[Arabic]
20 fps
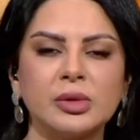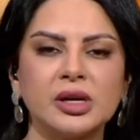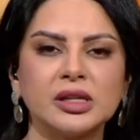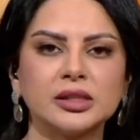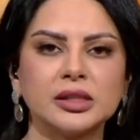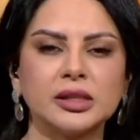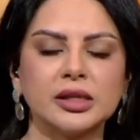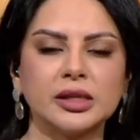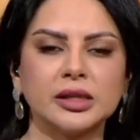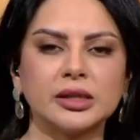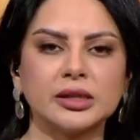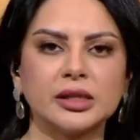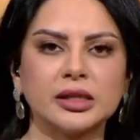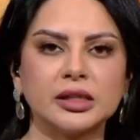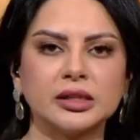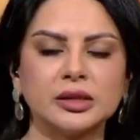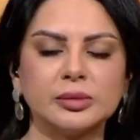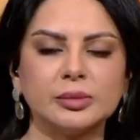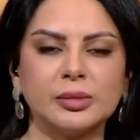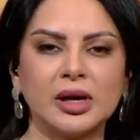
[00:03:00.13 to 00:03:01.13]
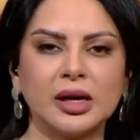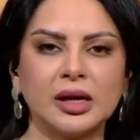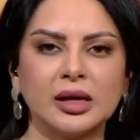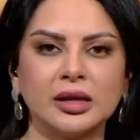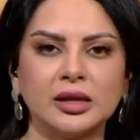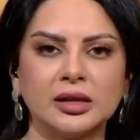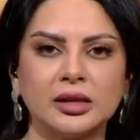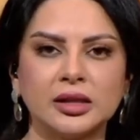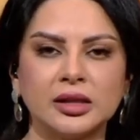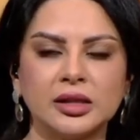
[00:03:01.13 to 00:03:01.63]
بعض الاعراض مع
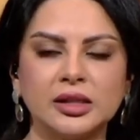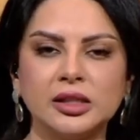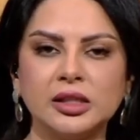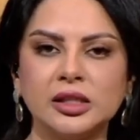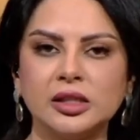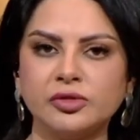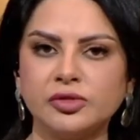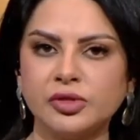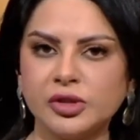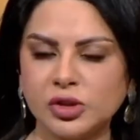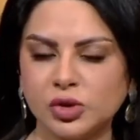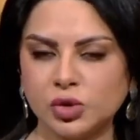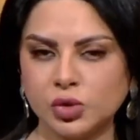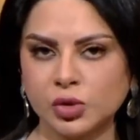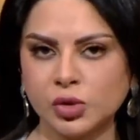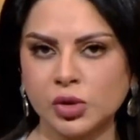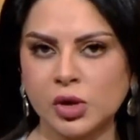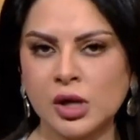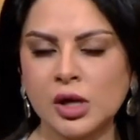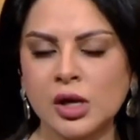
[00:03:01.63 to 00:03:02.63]
آه، الليفيدو